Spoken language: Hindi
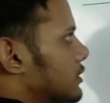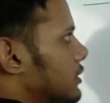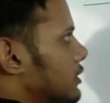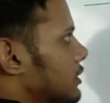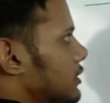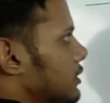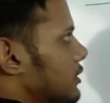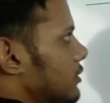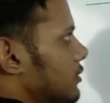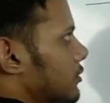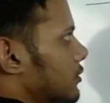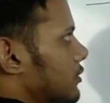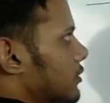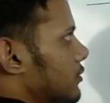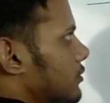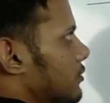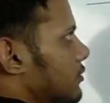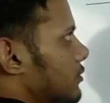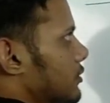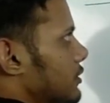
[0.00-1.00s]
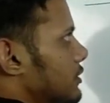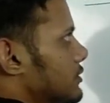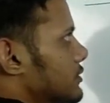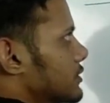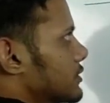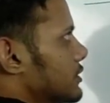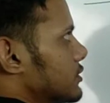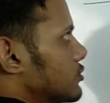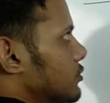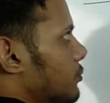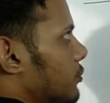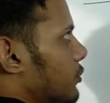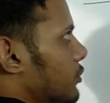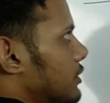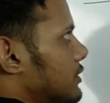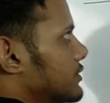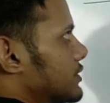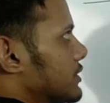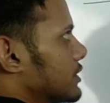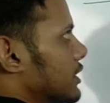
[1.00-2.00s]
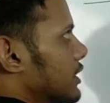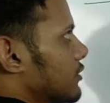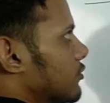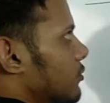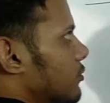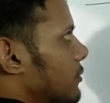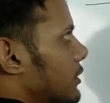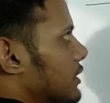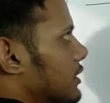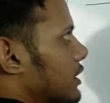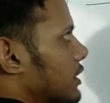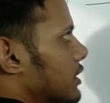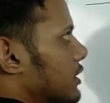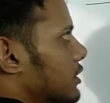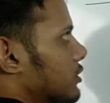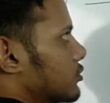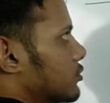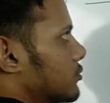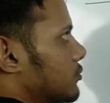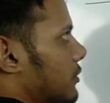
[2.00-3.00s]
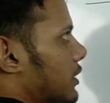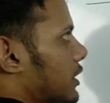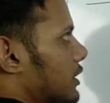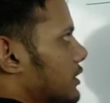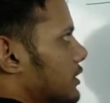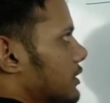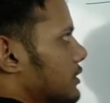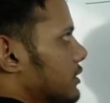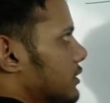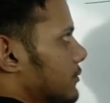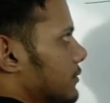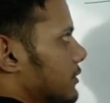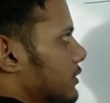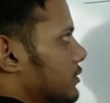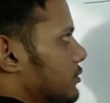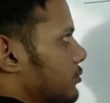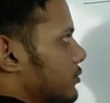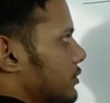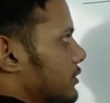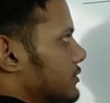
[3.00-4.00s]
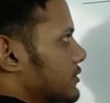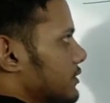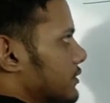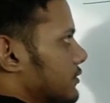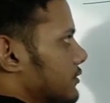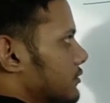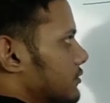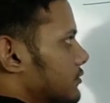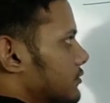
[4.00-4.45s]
कि इसकी जो पॉलिसिंग है वो मैं क्या कर दूँ बाहर की तरफ कर दूँ ऐसे